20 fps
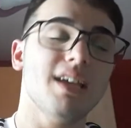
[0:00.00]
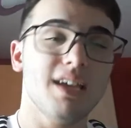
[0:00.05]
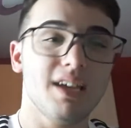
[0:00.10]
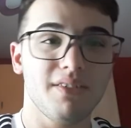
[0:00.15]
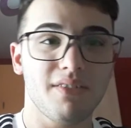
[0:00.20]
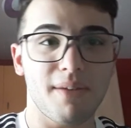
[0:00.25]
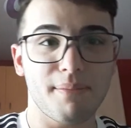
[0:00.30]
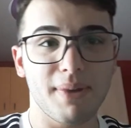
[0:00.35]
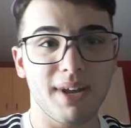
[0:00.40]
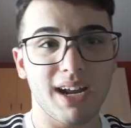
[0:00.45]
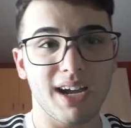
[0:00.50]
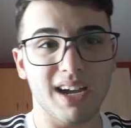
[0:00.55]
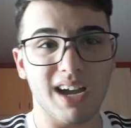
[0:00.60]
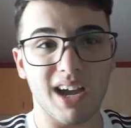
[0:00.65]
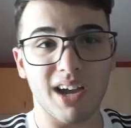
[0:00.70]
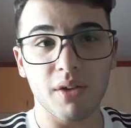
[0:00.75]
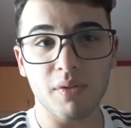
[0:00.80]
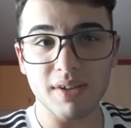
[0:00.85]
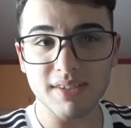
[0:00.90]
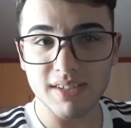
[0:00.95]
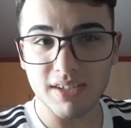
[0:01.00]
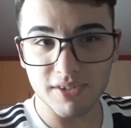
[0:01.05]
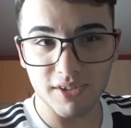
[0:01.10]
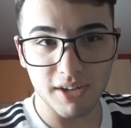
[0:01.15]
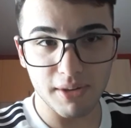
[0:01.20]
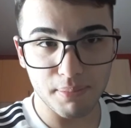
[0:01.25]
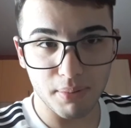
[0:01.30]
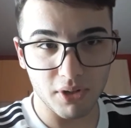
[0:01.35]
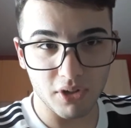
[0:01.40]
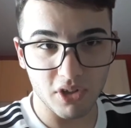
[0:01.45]
Vabbè raga, questi sono
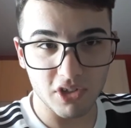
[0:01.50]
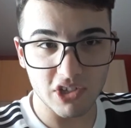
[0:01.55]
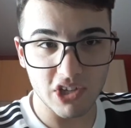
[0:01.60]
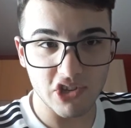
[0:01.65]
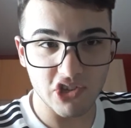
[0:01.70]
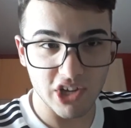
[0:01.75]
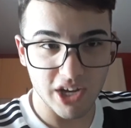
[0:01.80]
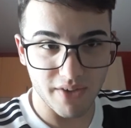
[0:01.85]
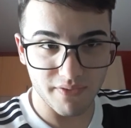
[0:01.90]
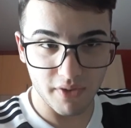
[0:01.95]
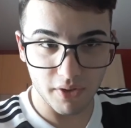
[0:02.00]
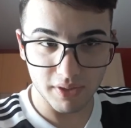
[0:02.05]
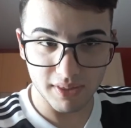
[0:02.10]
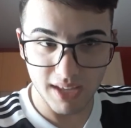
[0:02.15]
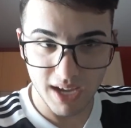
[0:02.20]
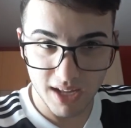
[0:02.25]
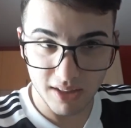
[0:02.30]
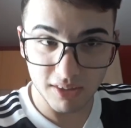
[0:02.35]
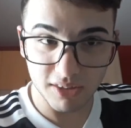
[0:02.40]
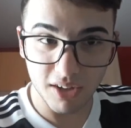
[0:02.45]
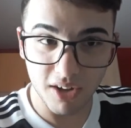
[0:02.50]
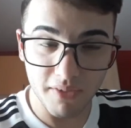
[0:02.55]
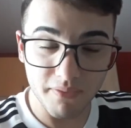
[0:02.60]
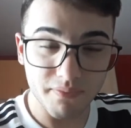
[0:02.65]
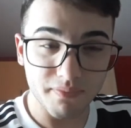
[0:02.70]
i pronostici che vi ho detto.